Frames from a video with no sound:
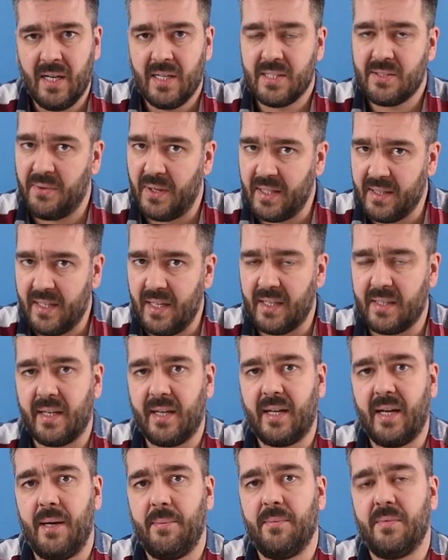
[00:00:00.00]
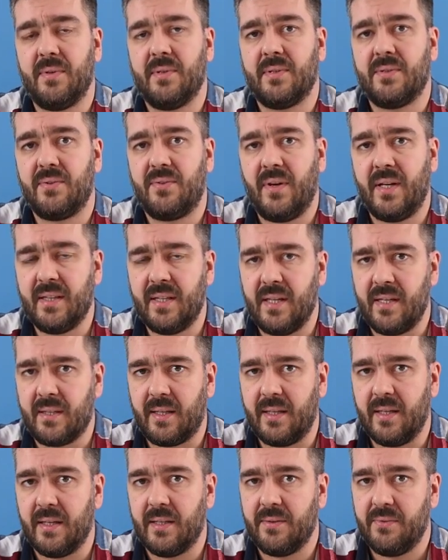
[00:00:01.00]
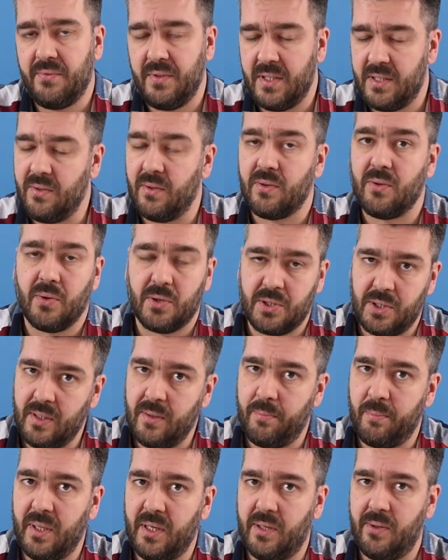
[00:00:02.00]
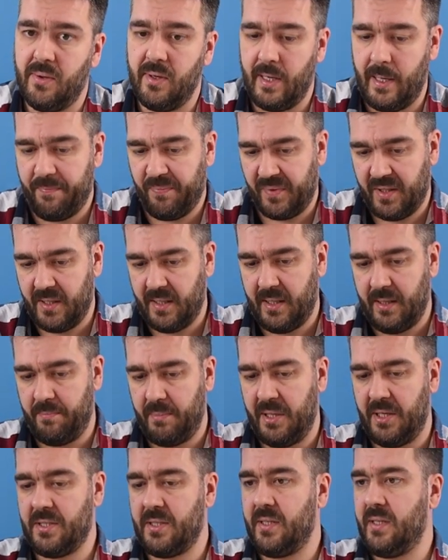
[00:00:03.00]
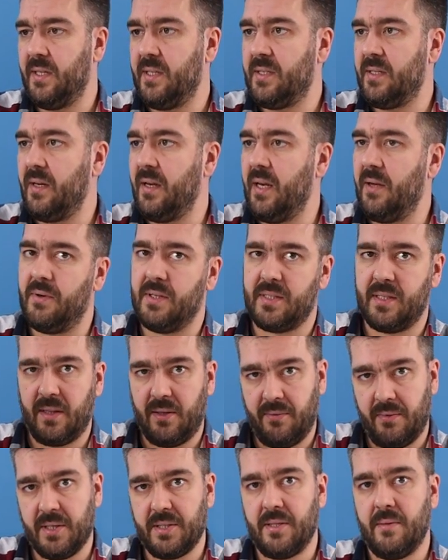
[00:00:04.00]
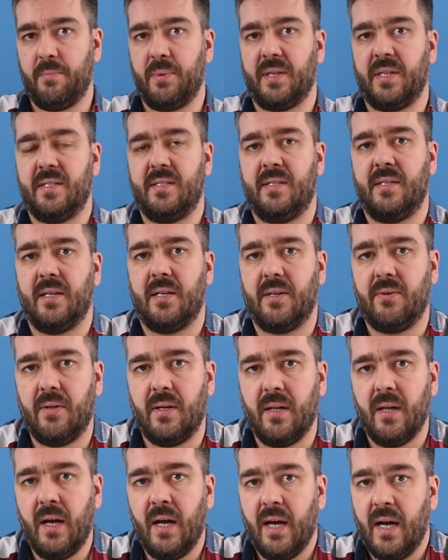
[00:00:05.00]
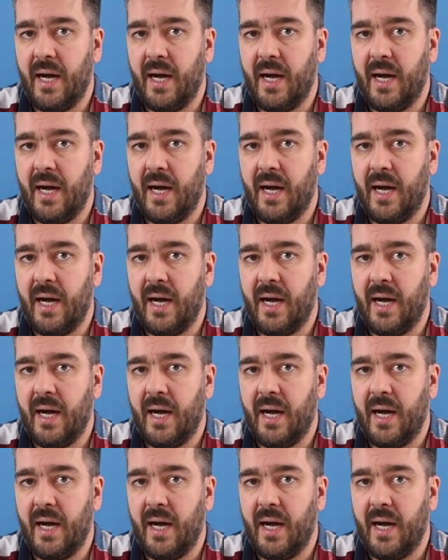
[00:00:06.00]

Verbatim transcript: С фронталки, кам... с фронталки видео тоже неплохое. Я, опять же, если для вас это важно, потестировал.